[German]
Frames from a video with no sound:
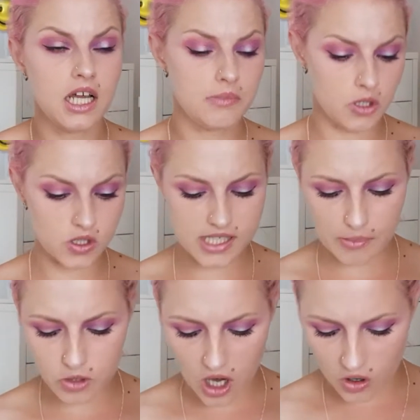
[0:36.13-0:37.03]
benutzt
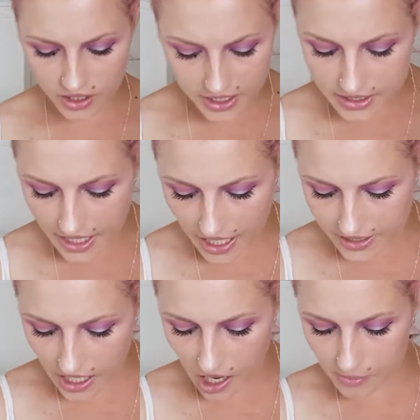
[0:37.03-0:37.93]
habe oder auch nicht
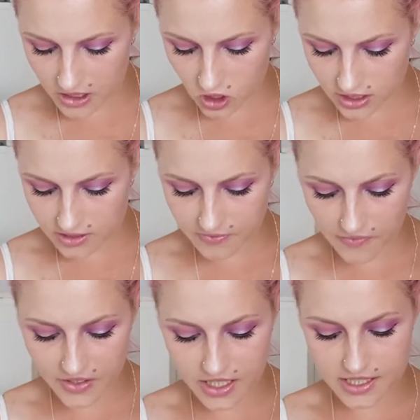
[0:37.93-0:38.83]
gerne, aber trotzdem
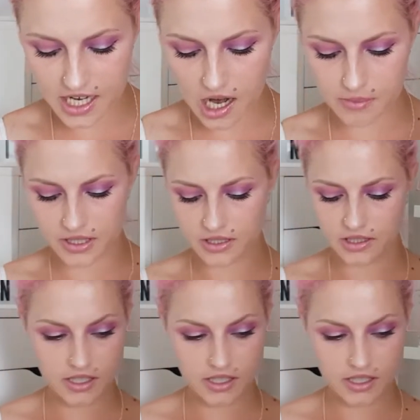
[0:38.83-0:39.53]
verwendet habe.